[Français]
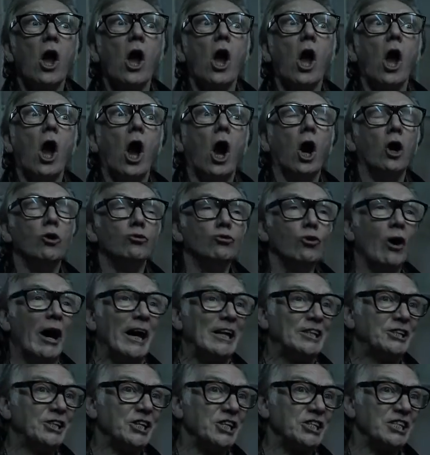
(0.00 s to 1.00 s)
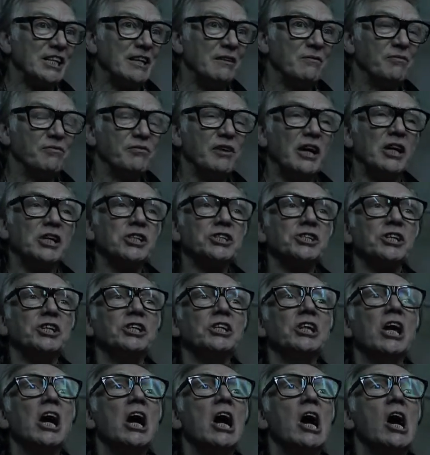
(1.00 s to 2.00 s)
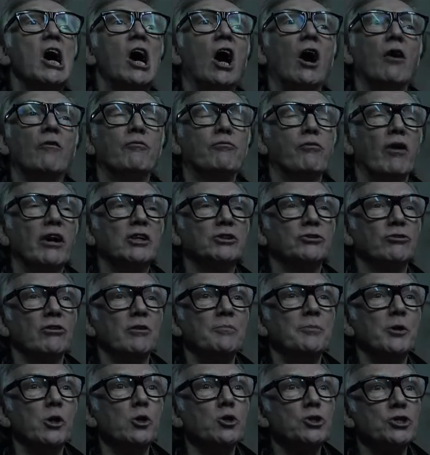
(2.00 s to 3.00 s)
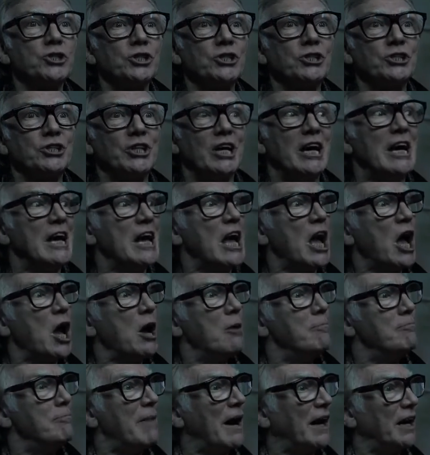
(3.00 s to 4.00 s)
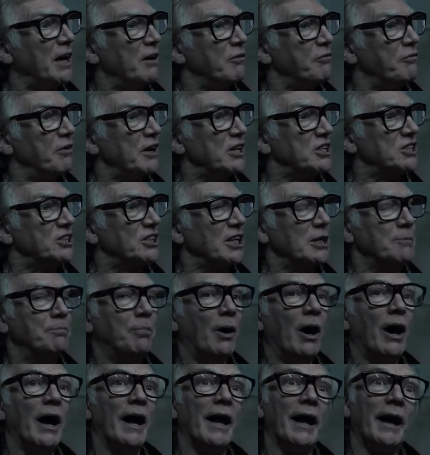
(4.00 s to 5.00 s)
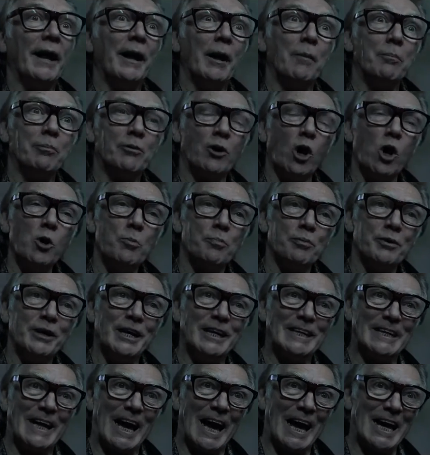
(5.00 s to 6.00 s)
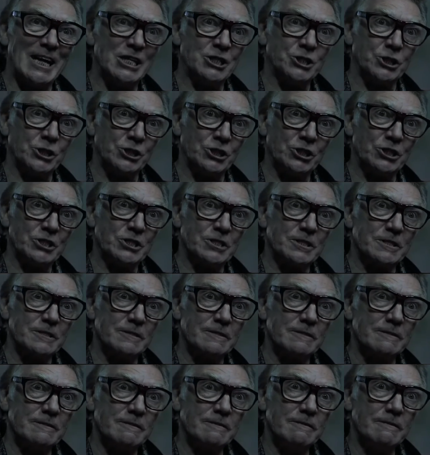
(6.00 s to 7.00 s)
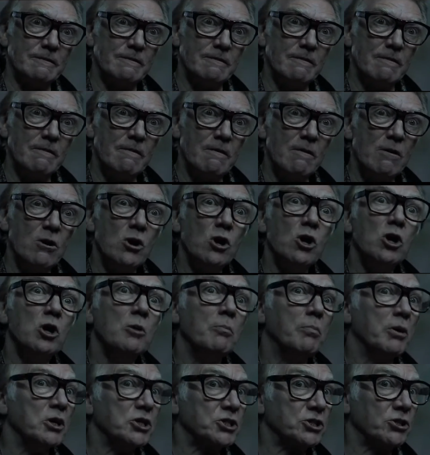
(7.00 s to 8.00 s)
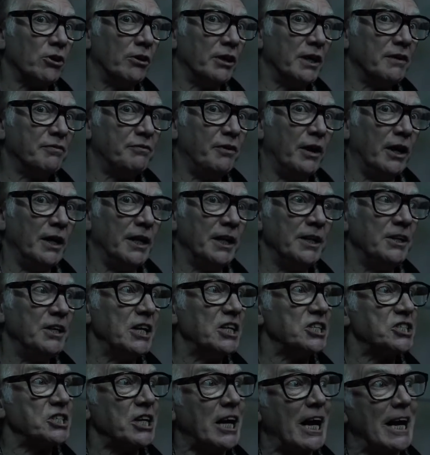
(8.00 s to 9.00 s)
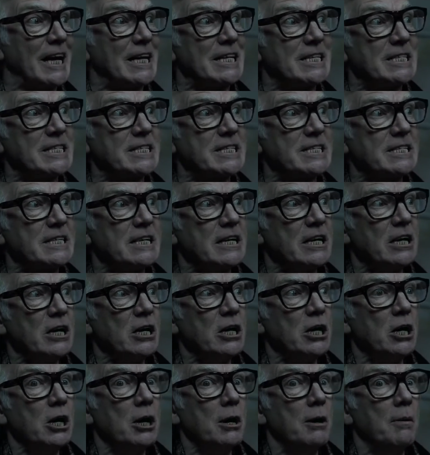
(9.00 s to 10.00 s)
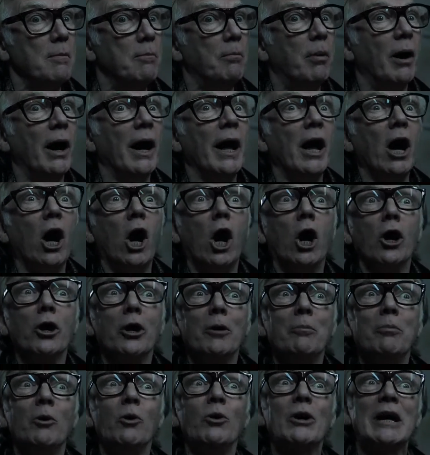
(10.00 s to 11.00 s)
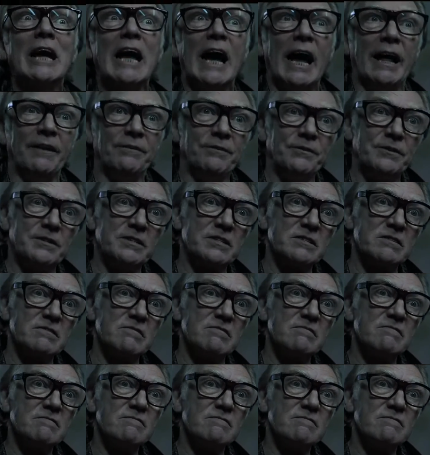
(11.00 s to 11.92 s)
Un juste châtiment légitimement infligé par l'intermédiaire ou au moyen d'un agent approprié personnifié en l'occurrence par un redoutable salaud.